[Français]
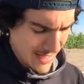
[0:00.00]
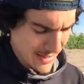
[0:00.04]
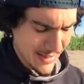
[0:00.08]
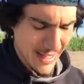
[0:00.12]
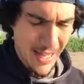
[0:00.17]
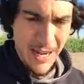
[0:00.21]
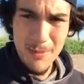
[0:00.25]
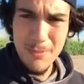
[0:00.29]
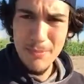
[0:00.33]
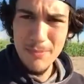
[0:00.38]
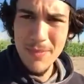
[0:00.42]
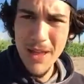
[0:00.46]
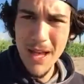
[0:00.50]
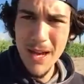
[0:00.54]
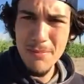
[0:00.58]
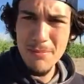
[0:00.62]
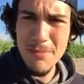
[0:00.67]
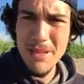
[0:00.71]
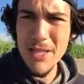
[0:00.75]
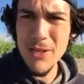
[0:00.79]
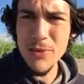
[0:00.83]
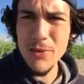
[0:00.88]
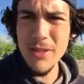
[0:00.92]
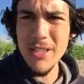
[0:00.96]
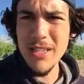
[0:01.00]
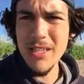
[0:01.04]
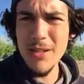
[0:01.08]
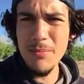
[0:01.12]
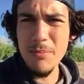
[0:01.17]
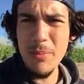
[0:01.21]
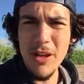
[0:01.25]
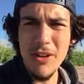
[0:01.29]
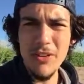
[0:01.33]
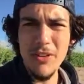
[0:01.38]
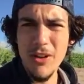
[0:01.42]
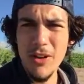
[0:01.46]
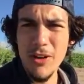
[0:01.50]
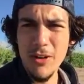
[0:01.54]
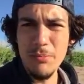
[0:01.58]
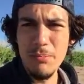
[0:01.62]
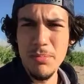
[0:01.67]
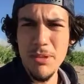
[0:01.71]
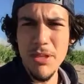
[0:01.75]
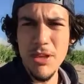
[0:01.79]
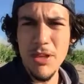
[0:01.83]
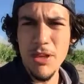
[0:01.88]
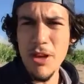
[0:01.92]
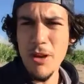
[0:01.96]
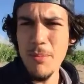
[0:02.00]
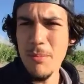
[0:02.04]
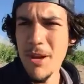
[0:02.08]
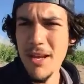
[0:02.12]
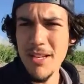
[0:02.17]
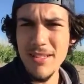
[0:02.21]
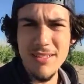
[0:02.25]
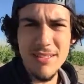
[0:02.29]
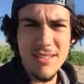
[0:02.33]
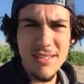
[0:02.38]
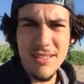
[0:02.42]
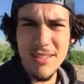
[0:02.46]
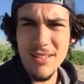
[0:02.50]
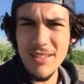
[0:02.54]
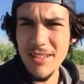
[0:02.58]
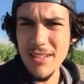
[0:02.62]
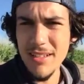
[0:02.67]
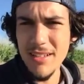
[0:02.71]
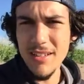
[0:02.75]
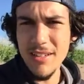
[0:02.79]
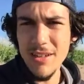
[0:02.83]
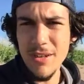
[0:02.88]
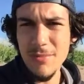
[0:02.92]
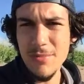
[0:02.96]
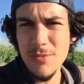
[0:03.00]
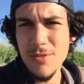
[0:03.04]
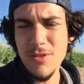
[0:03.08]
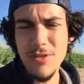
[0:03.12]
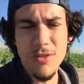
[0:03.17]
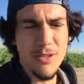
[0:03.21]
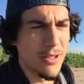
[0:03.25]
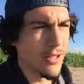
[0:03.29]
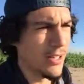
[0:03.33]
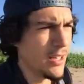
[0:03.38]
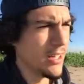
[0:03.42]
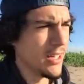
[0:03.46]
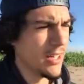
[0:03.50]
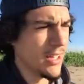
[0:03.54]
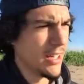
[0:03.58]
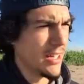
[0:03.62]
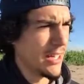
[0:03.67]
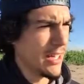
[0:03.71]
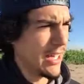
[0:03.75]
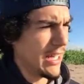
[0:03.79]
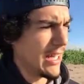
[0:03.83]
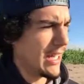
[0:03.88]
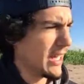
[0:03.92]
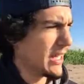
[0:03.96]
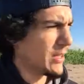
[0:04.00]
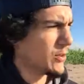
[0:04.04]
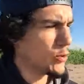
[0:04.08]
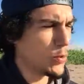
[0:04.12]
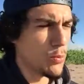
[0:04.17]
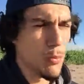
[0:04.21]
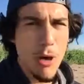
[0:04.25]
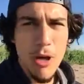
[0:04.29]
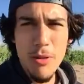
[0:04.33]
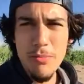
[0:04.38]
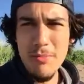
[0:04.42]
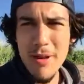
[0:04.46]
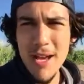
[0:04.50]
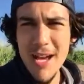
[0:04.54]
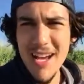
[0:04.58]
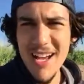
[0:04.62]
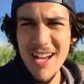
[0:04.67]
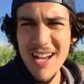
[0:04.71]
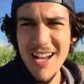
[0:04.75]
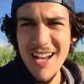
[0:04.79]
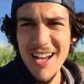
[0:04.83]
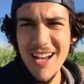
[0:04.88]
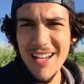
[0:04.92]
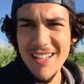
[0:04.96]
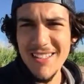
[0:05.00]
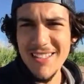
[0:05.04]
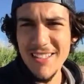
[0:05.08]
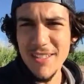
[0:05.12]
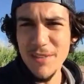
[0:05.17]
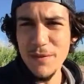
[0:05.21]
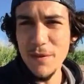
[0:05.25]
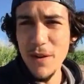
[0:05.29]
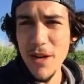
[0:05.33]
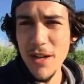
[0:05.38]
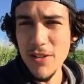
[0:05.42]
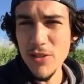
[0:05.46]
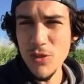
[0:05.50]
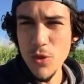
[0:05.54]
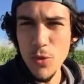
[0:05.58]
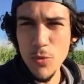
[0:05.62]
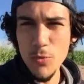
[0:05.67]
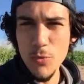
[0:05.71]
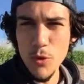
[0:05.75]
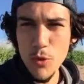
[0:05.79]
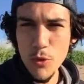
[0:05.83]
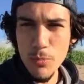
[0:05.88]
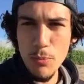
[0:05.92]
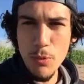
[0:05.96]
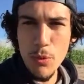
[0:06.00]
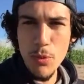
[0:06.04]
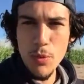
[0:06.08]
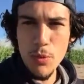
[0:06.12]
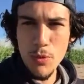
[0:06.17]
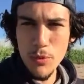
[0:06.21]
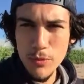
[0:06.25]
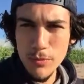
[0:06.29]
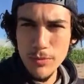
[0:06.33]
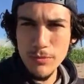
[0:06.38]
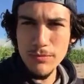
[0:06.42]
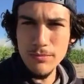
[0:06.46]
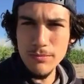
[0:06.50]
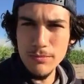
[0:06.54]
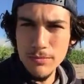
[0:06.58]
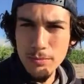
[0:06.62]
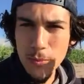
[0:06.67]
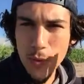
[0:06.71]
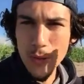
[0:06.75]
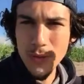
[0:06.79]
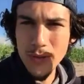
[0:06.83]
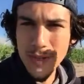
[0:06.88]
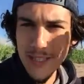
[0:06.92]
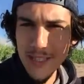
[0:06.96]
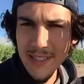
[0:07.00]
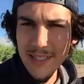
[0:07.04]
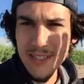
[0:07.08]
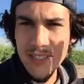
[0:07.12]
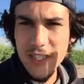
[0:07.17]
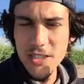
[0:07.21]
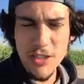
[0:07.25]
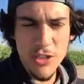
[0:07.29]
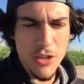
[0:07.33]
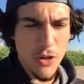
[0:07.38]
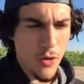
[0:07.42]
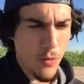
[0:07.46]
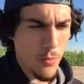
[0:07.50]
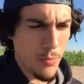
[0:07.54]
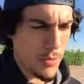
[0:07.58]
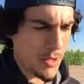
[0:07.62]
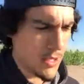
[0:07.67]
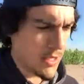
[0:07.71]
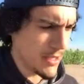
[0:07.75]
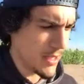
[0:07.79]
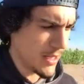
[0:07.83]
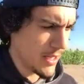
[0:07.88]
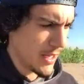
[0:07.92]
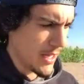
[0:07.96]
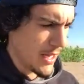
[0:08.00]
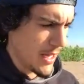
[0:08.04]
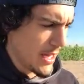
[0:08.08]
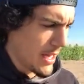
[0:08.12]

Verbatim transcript: dans, le, milieu des dépanneurs, puis il a commencé comme ça, tout bonnement, à essayer de faire son mieux pour monter les échelons, puis